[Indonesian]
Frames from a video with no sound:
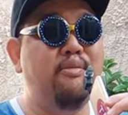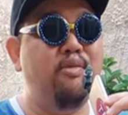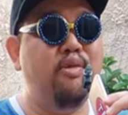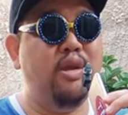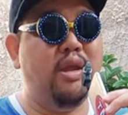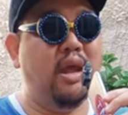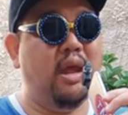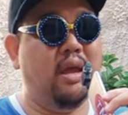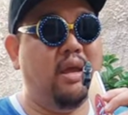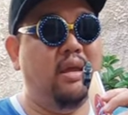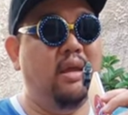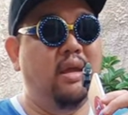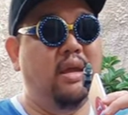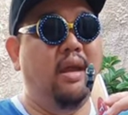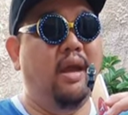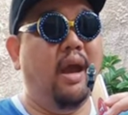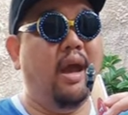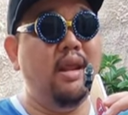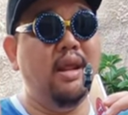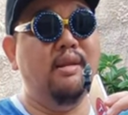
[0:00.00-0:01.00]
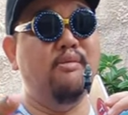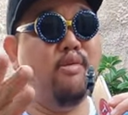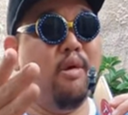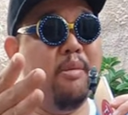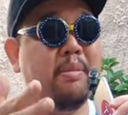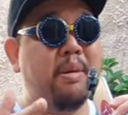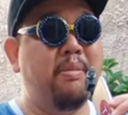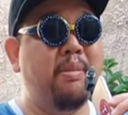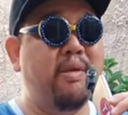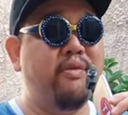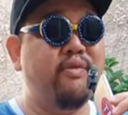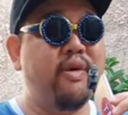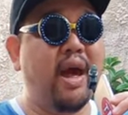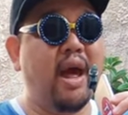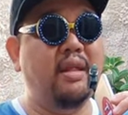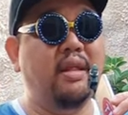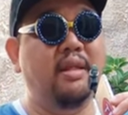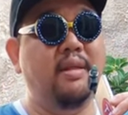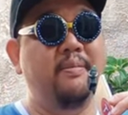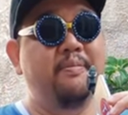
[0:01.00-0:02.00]
ilmunya kan ilmu yang
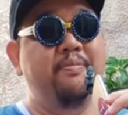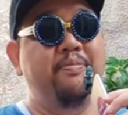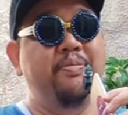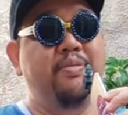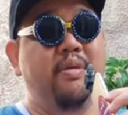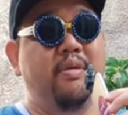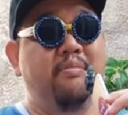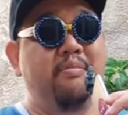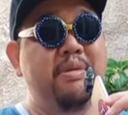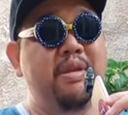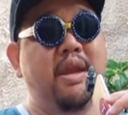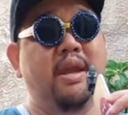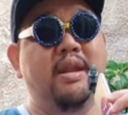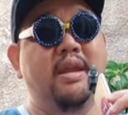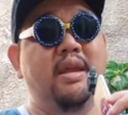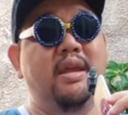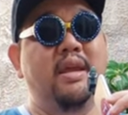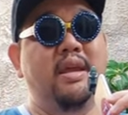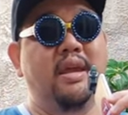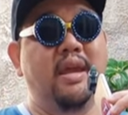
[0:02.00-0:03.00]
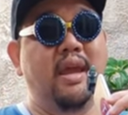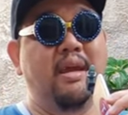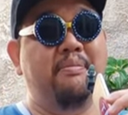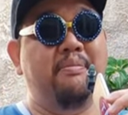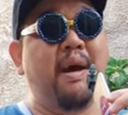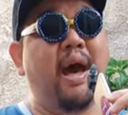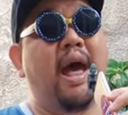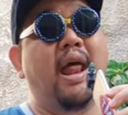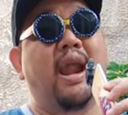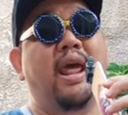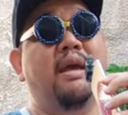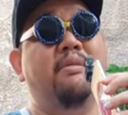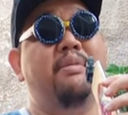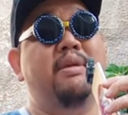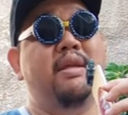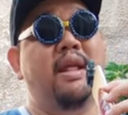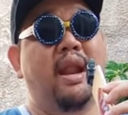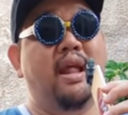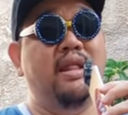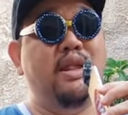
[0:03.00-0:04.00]
bermanfaat menjadi pahala yang
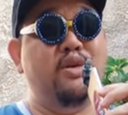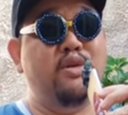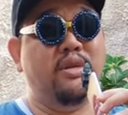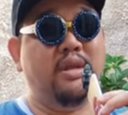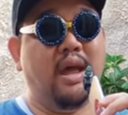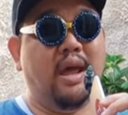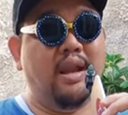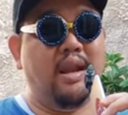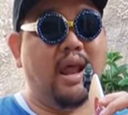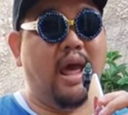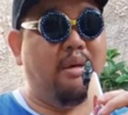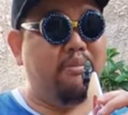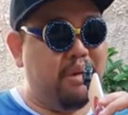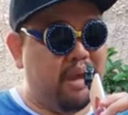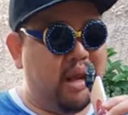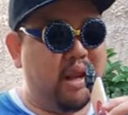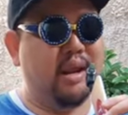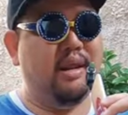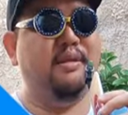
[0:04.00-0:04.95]
berjalan terus kan amin